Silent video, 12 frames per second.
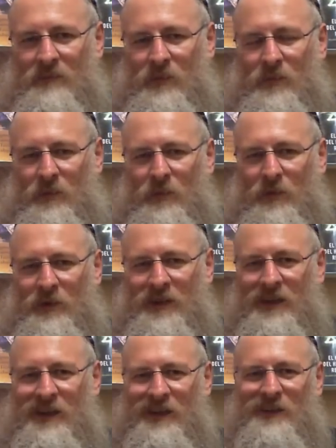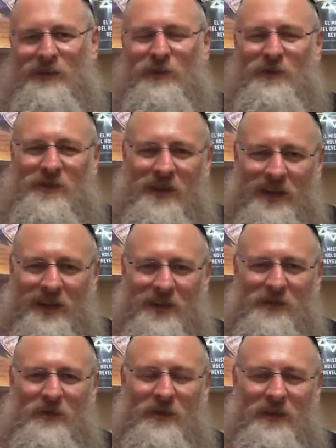uno quiere que todos hagan
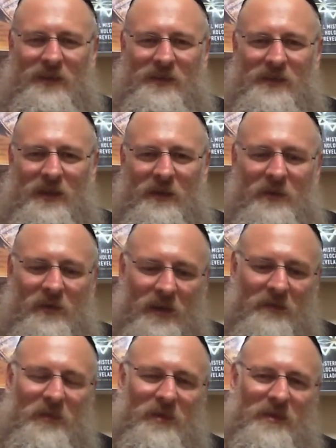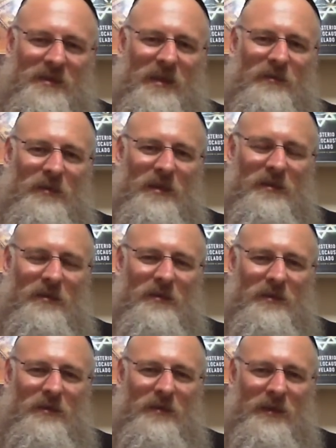caso de lo que dice la Biblia, pero es algo que
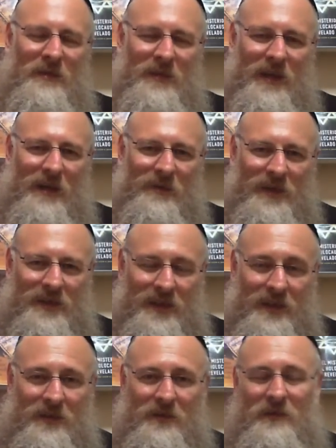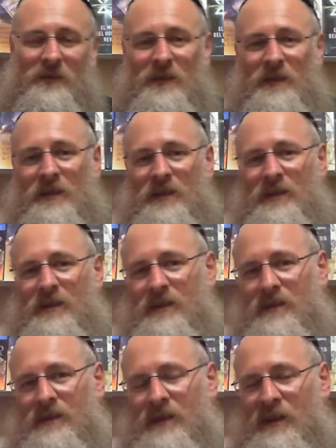Dios dio libre albedrío.
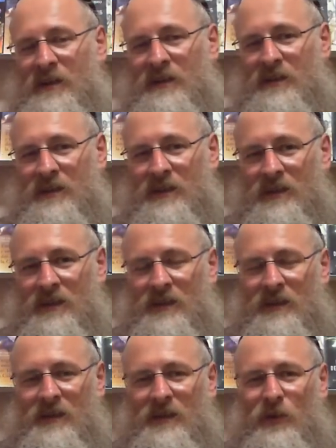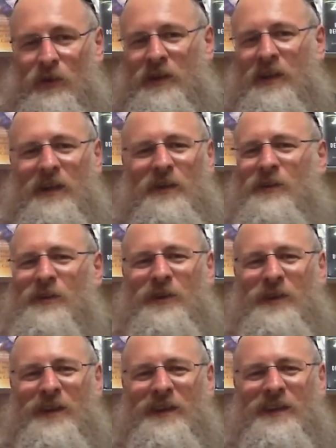Eh, la gente o cree o
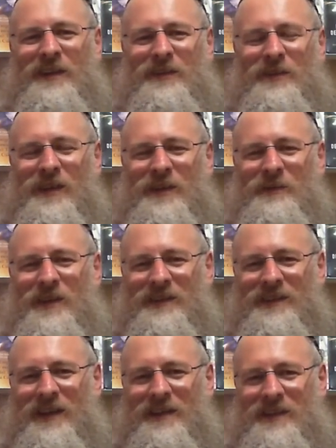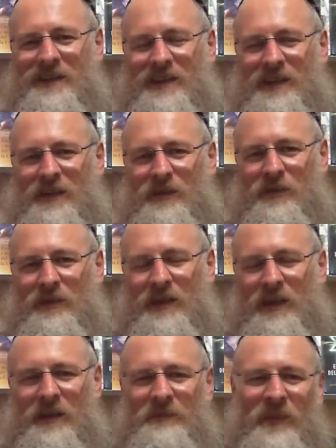no cree, dio la libertad de creer o no
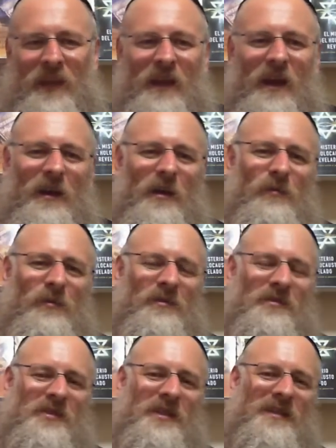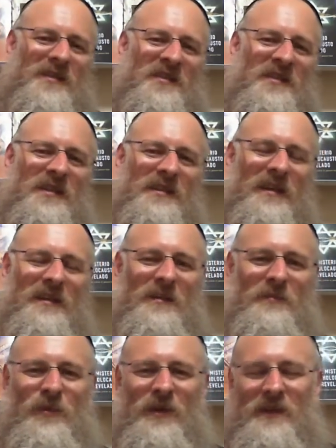cree. Ahora uno si necesita
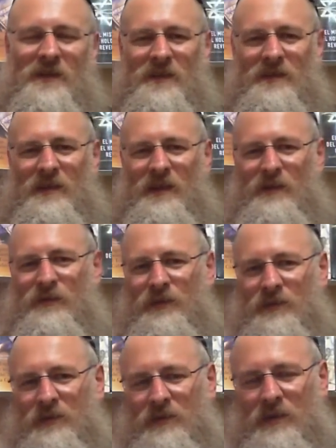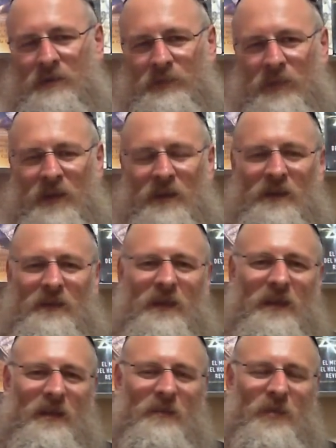después, en el futuro,
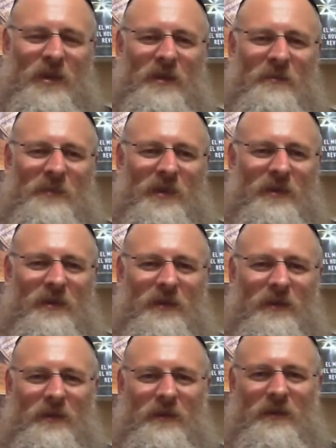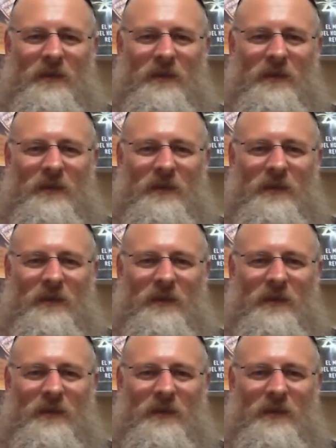tiene, por ejemplo,